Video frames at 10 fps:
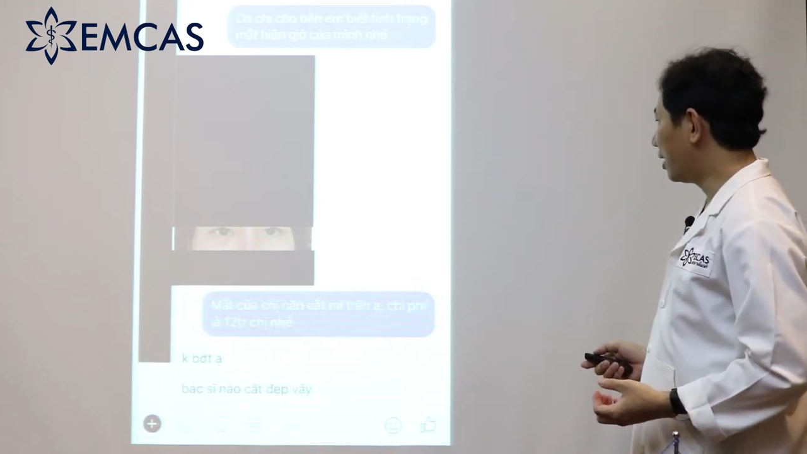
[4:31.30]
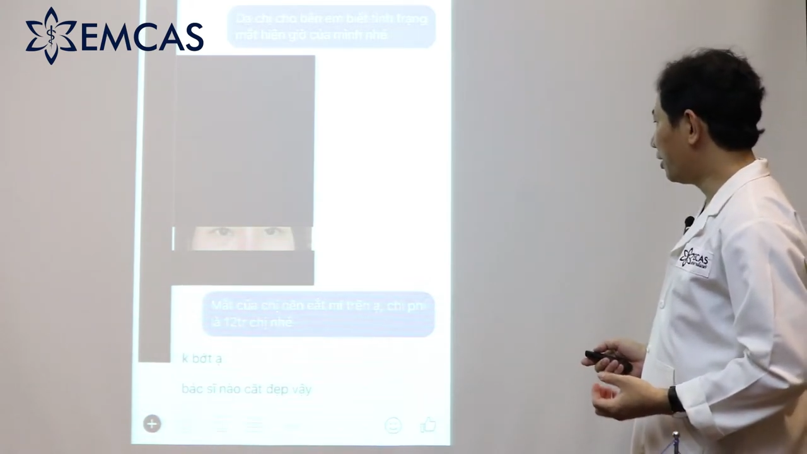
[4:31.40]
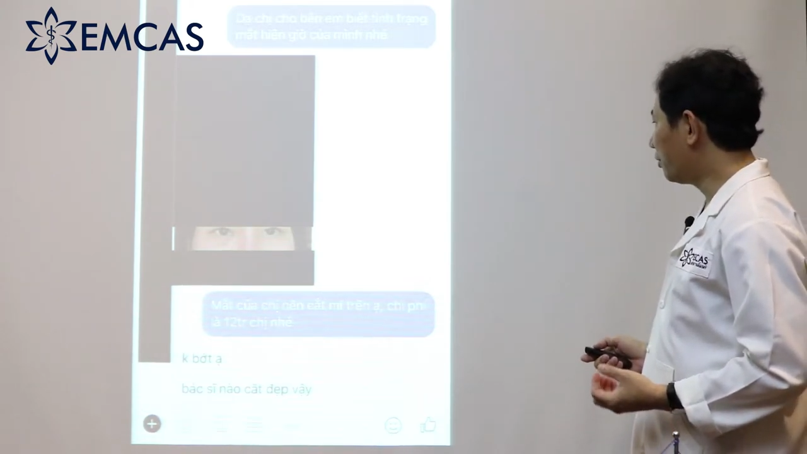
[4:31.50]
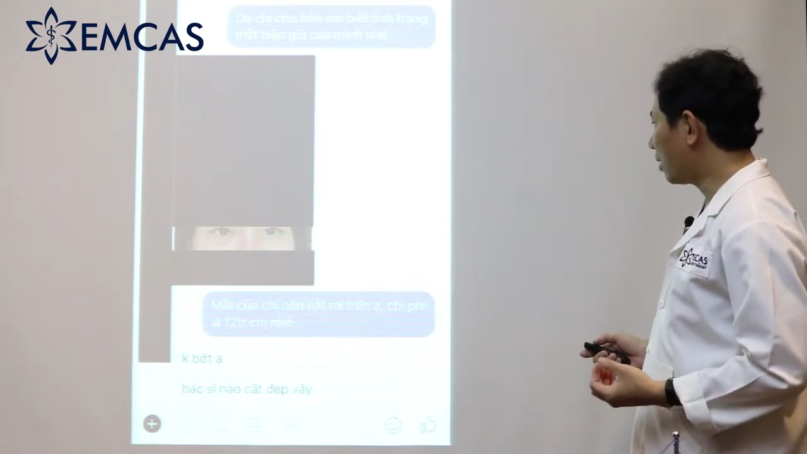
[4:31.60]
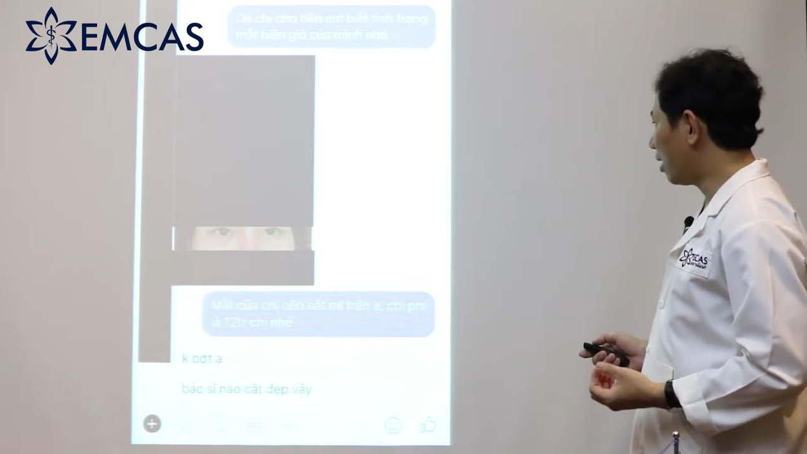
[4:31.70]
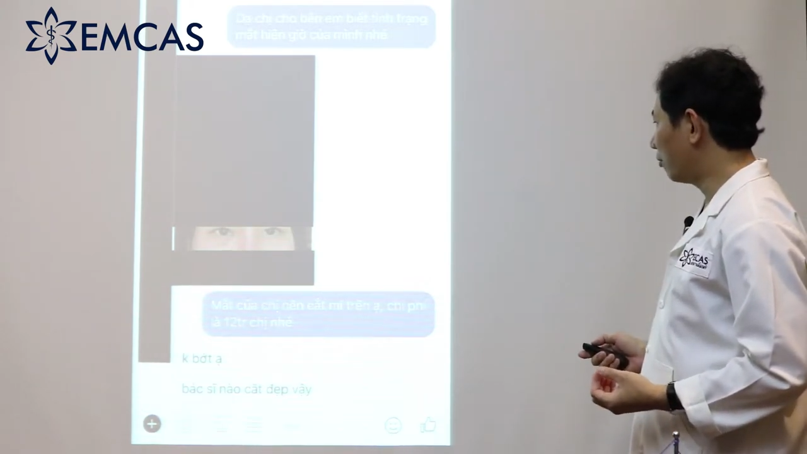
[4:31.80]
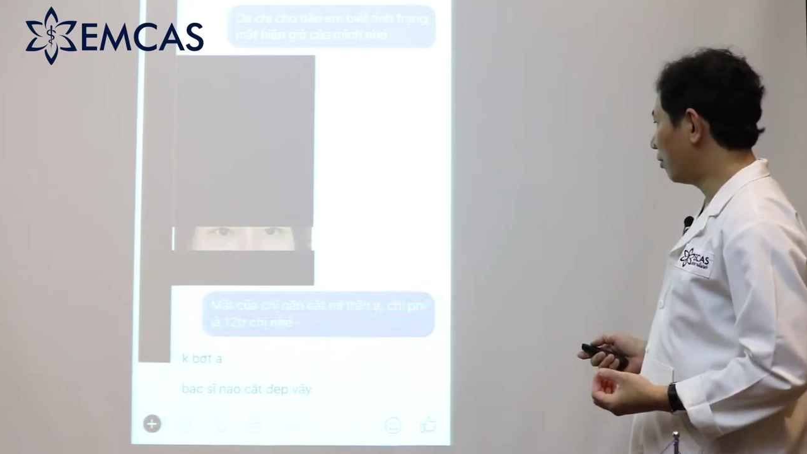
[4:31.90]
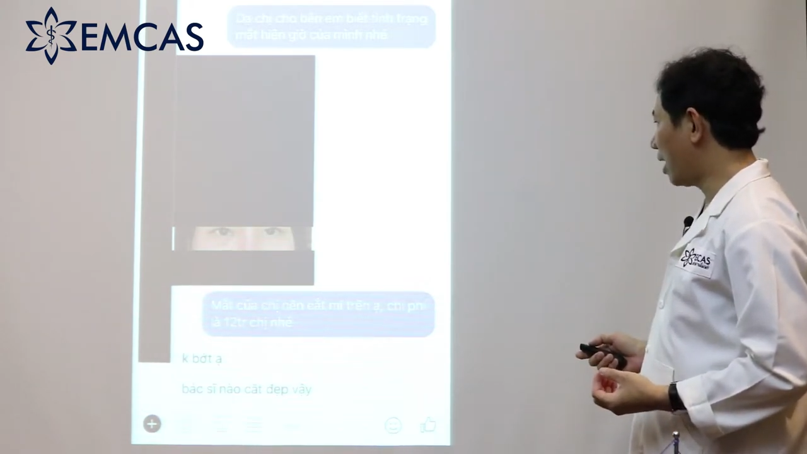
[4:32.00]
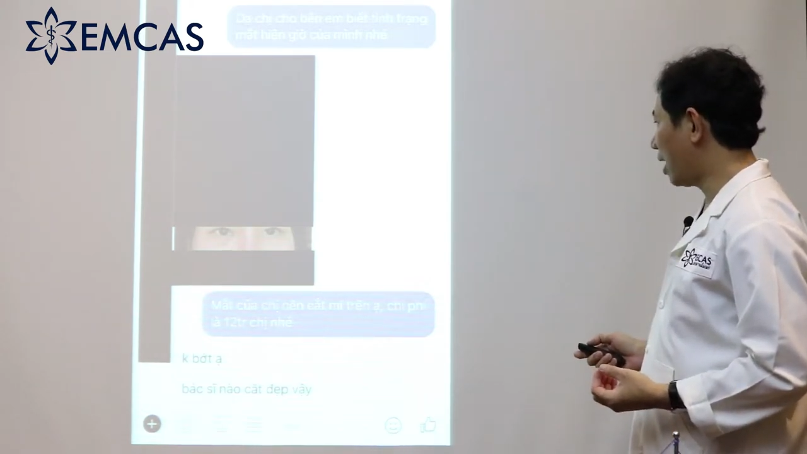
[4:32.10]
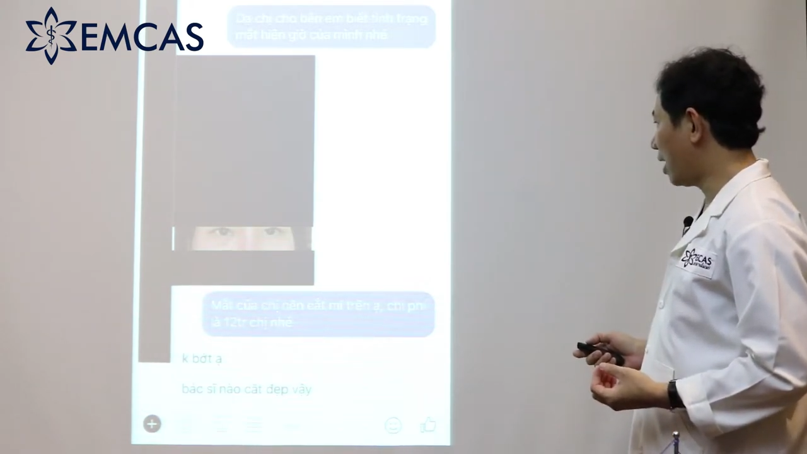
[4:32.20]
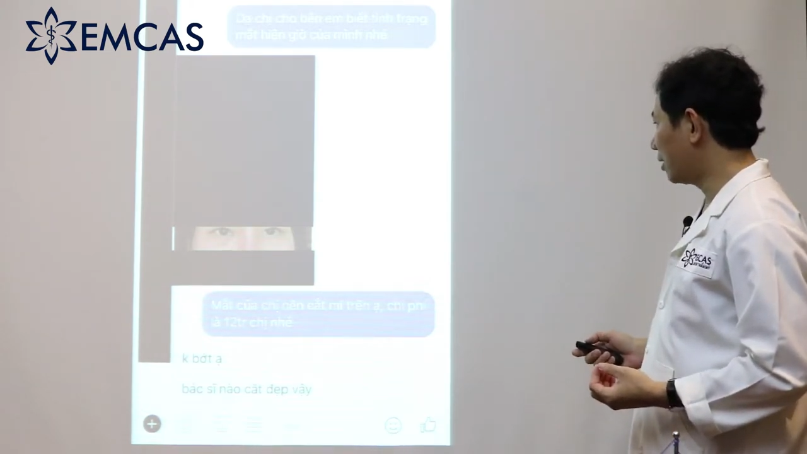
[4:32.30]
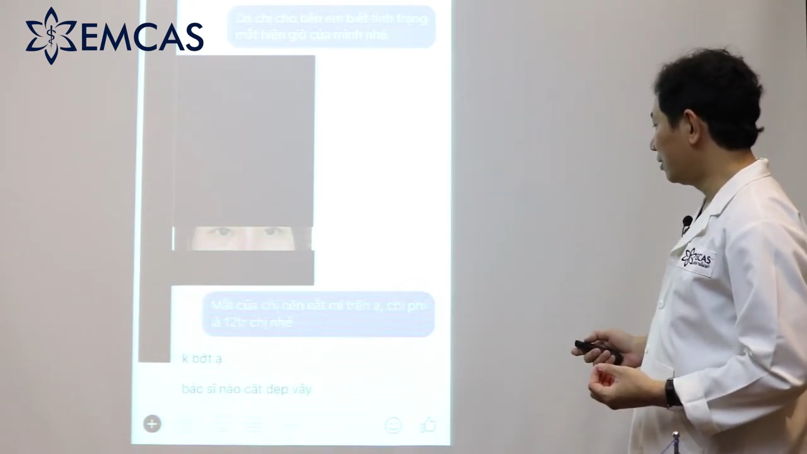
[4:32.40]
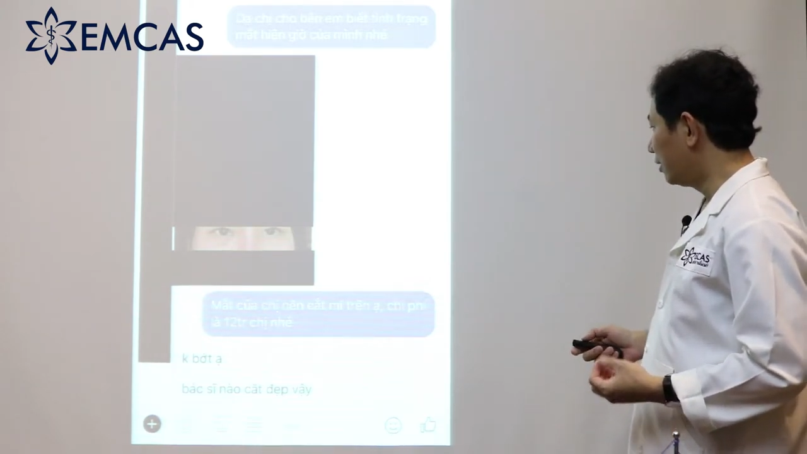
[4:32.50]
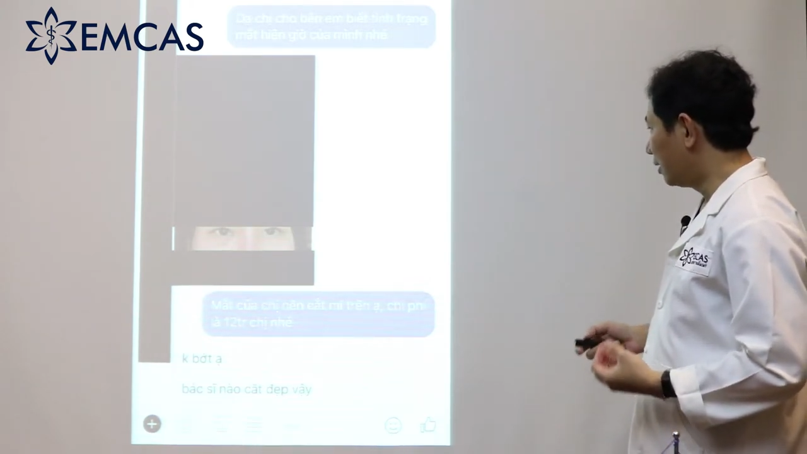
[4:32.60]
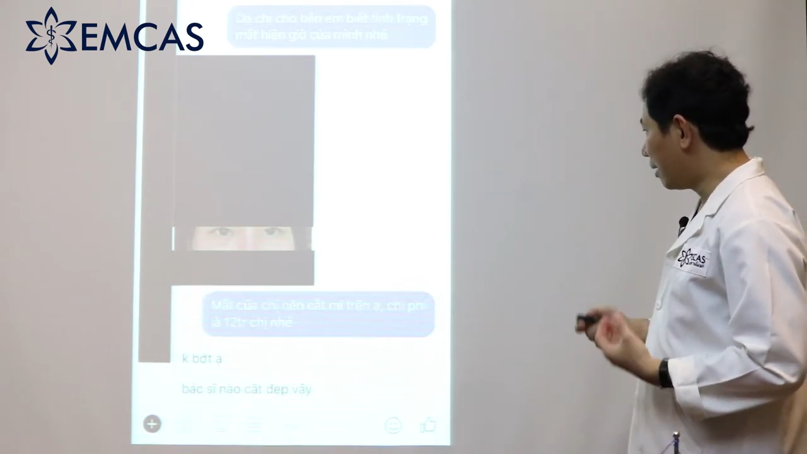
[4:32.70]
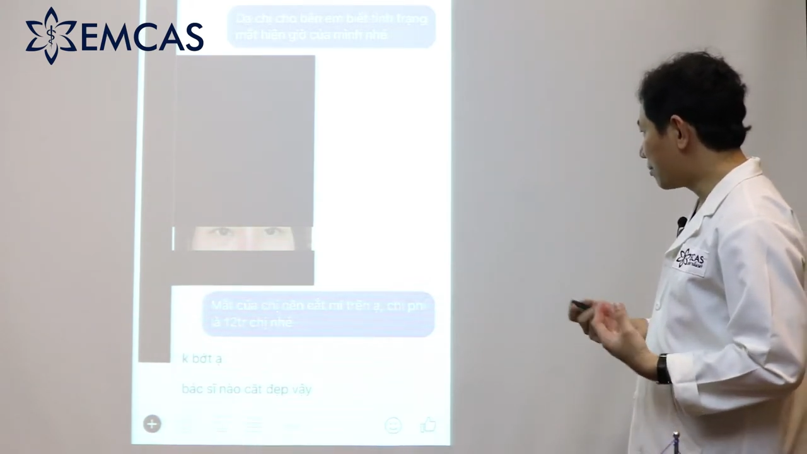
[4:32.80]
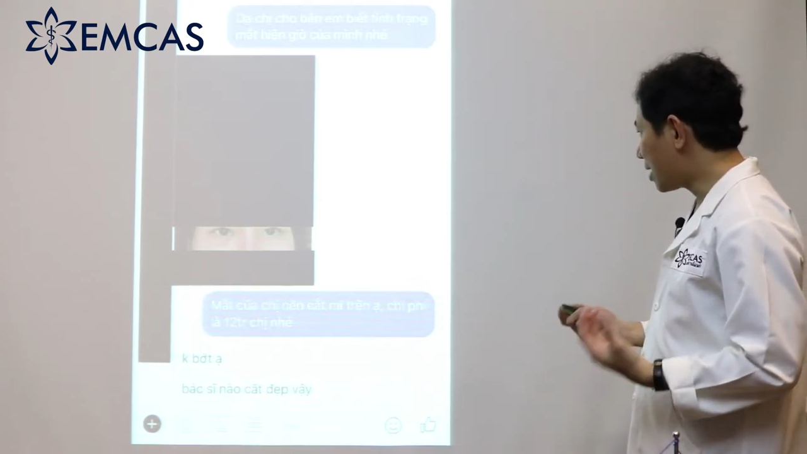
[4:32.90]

yêu cầu là làm